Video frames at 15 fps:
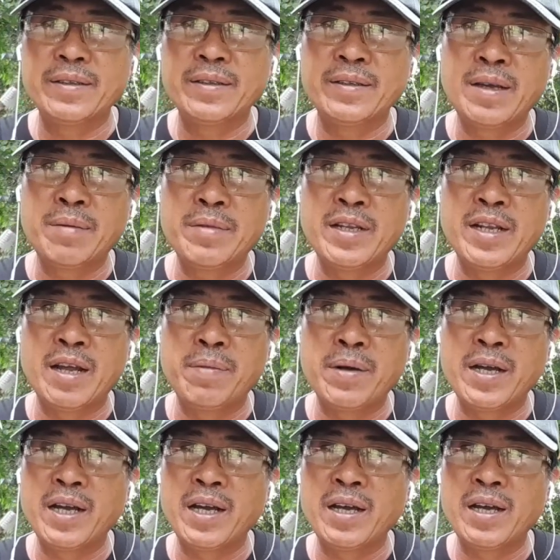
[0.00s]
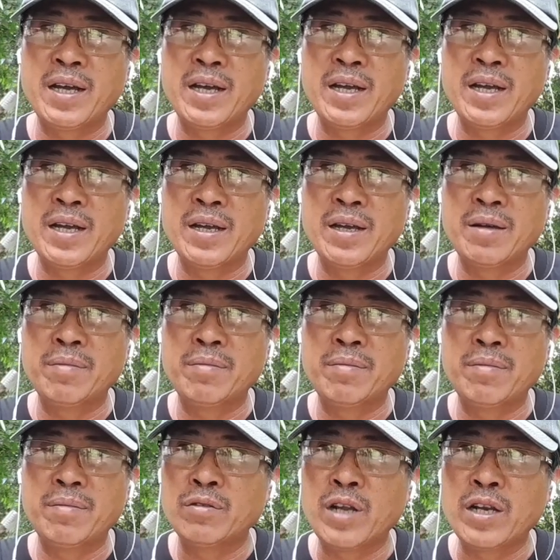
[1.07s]
sabi nila pagka
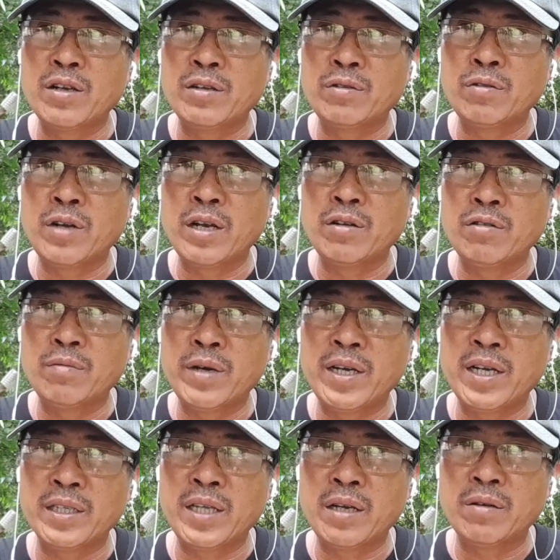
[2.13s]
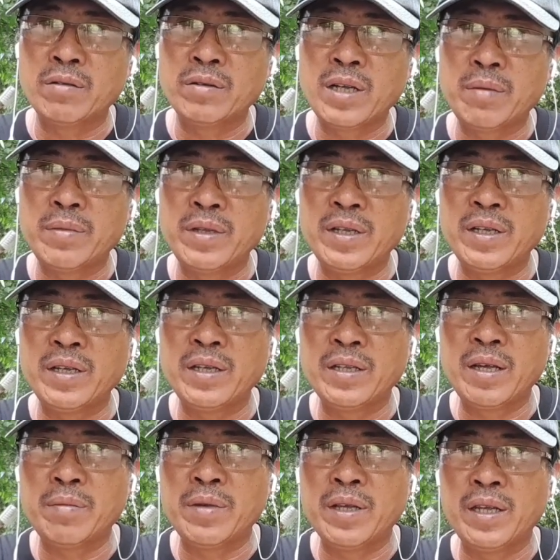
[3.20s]
tulad nung may nagtanong, sabi ni
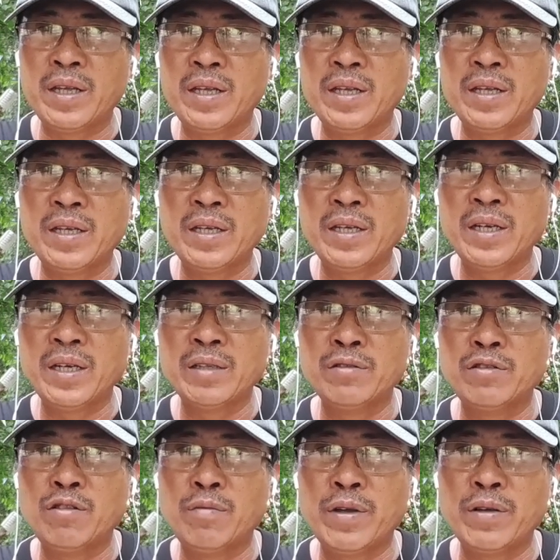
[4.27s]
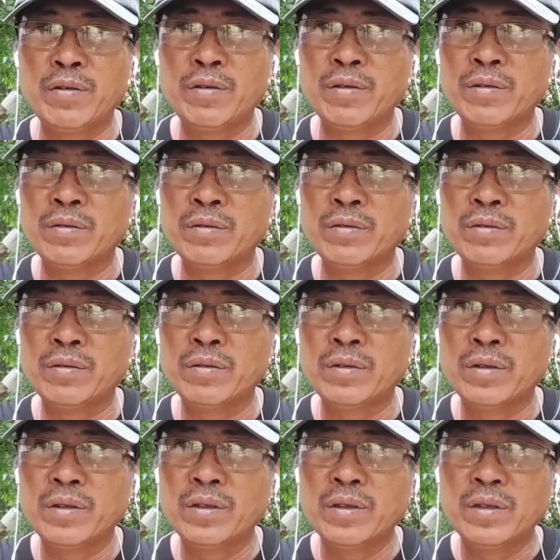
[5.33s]
sabi eh, ano daw ba yung
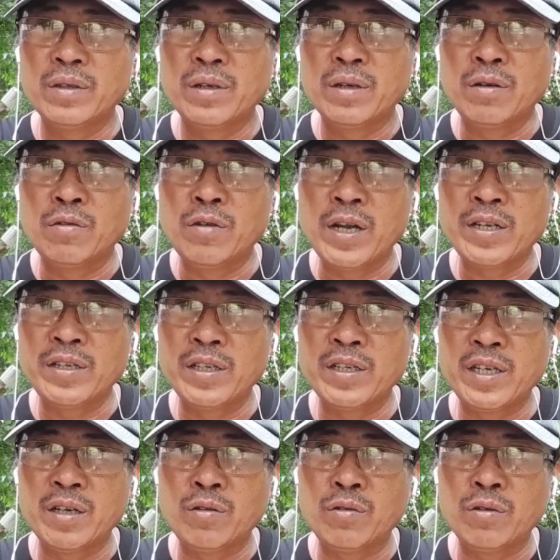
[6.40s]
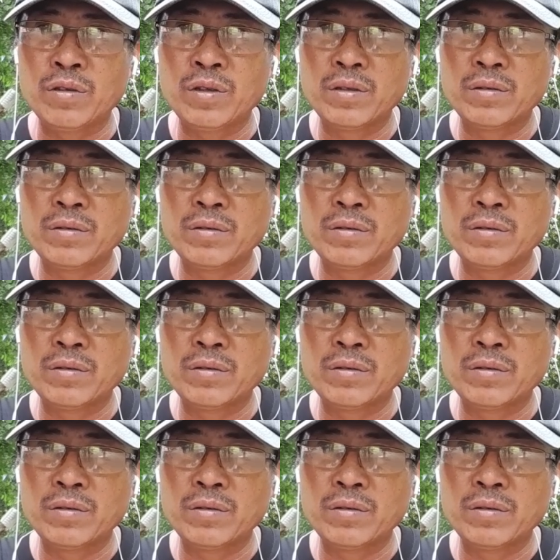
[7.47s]
lunas niya sa nagkulot?